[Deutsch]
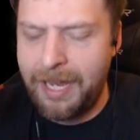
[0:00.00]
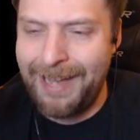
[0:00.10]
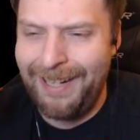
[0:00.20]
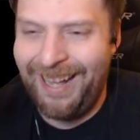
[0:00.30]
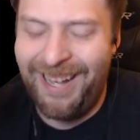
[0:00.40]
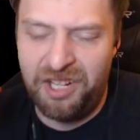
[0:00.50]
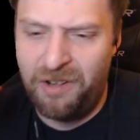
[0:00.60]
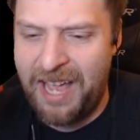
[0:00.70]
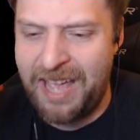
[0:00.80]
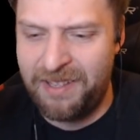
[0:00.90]
Keine
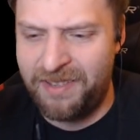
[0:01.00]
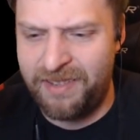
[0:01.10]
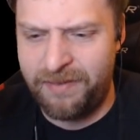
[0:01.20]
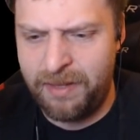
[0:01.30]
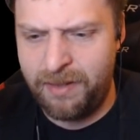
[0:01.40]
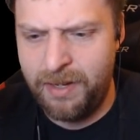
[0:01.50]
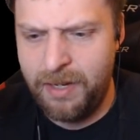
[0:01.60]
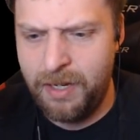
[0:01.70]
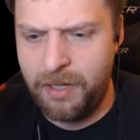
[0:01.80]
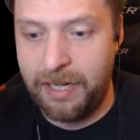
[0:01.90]
Ahnung, hey, das ist was.
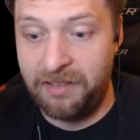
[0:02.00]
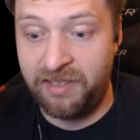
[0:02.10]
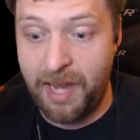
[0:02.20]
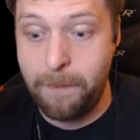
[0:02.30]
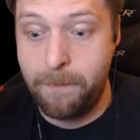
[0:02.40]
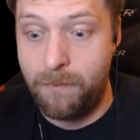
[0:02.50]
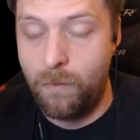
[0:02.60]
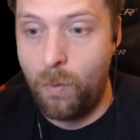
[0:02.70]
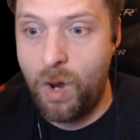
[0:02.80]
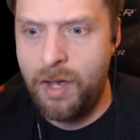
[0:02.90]
Ich kann skippen.
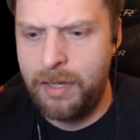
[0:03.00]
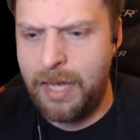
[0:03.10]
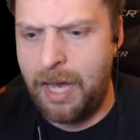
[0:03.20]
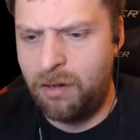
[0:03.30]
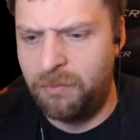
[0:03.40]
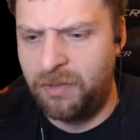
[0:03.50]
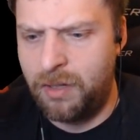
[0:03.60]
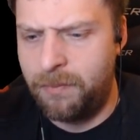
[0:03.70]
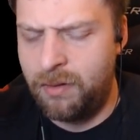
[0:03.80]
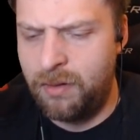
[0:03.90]
Ja, komm,
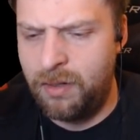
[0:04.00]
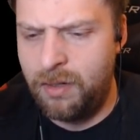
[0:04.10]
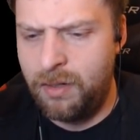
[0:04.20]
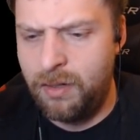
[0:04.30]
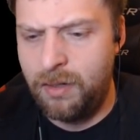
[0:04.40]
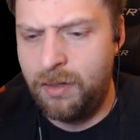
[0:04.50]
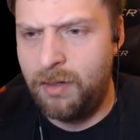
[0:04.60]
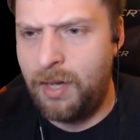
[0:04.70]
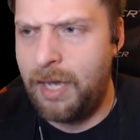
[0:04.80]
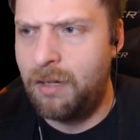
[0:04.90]
skip.
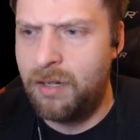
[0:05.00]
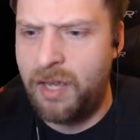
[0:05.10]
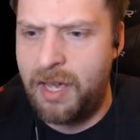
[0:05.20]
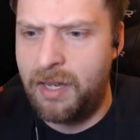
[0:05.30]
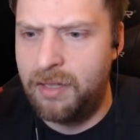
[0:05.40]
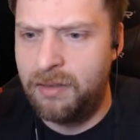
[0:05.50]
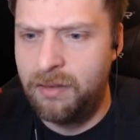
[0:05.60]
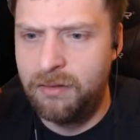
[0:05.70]
I don't care grad.